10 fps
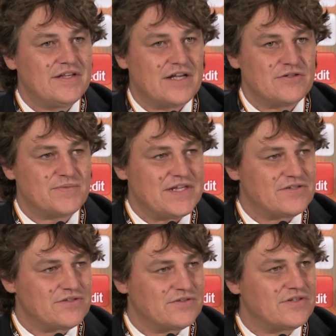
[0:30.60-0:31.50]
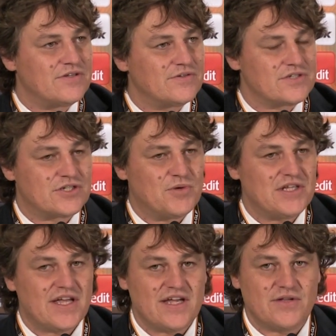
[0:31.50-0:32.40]
Danos Petzos und unserem
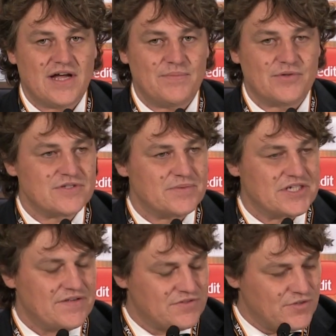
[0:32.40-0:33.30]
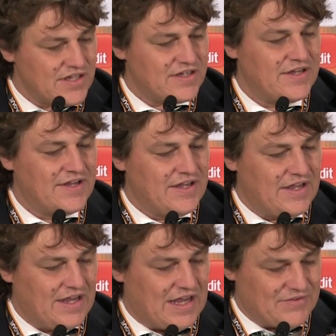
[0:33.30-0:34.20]
Sportdirektor haben und unserem Geschäftsführer.
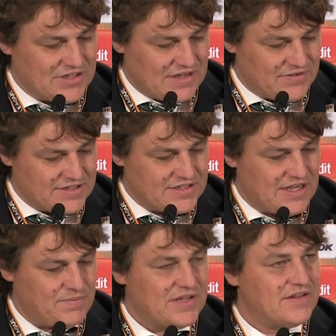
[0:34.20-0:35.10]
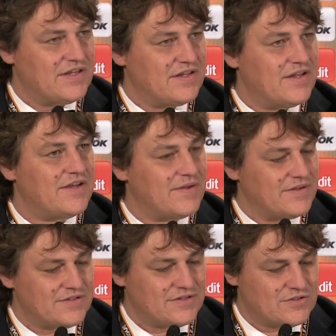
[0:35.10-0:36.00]
Aber ich darf jetzt gleich bitten, den
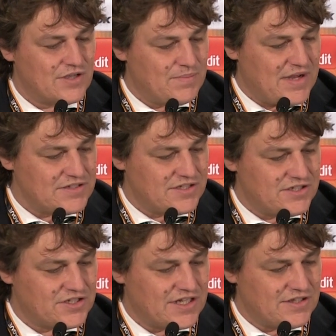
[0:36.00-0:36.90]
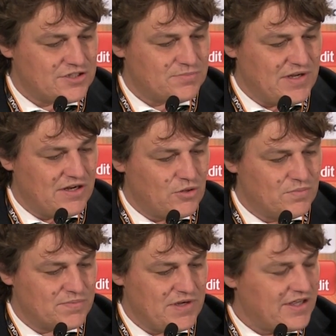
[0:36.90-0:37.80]
zu Barisic, drittes Spiel,
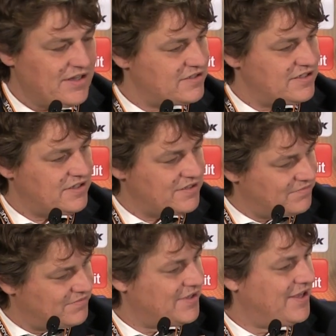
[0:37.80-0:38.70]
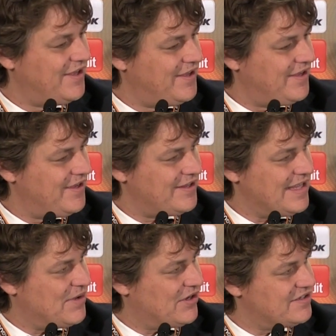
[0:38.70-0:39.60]
Gruppenspiel, dritter Sieg. Ich
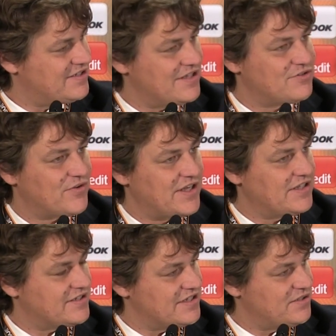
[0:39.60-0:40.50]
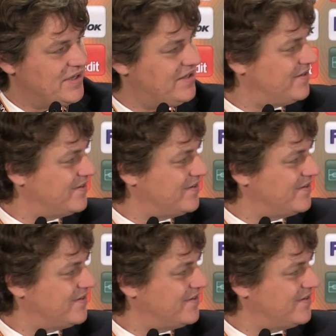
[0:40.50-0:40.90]
nehme an, ein sehr zufriedenes Resümee.